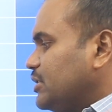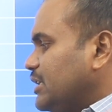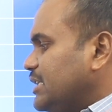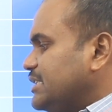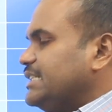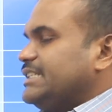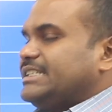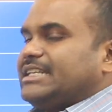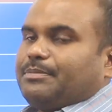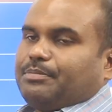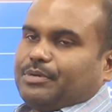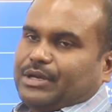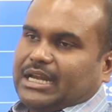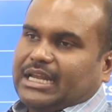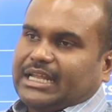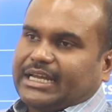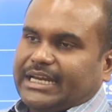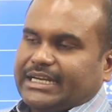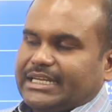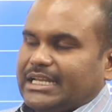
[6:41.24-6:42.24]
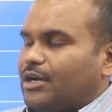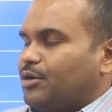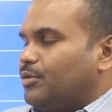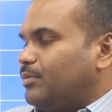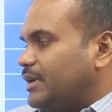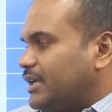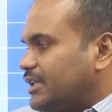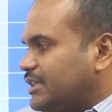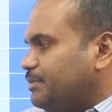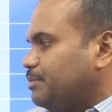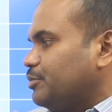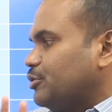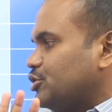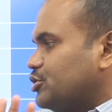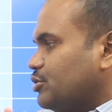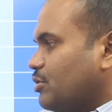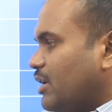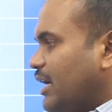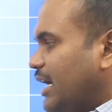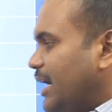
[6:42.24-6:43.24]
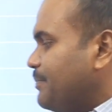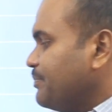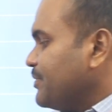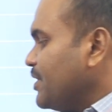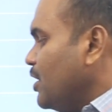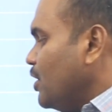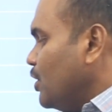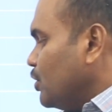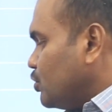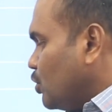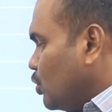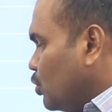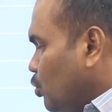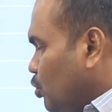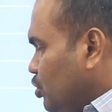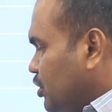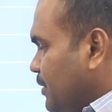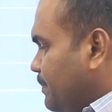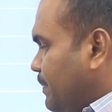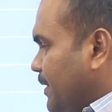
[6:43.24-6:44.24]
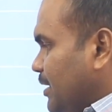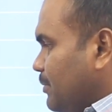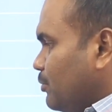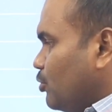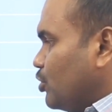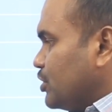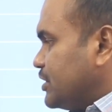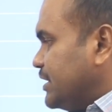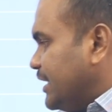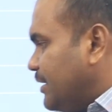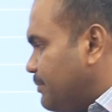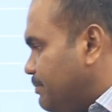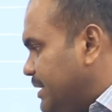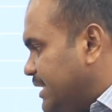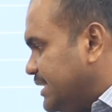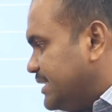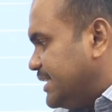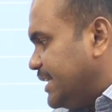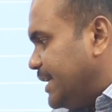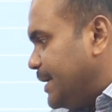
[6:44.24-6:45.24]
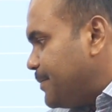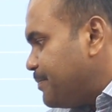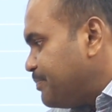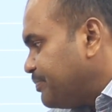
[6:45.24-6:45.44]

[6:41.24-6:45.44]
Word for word: முதல் சீட்டாக போய் அலக்கேட் ஆகுங்கிறத புரிஞ்சுக்கோங்க ஸோ நூற்றி பதிமூணு சீட் பிசி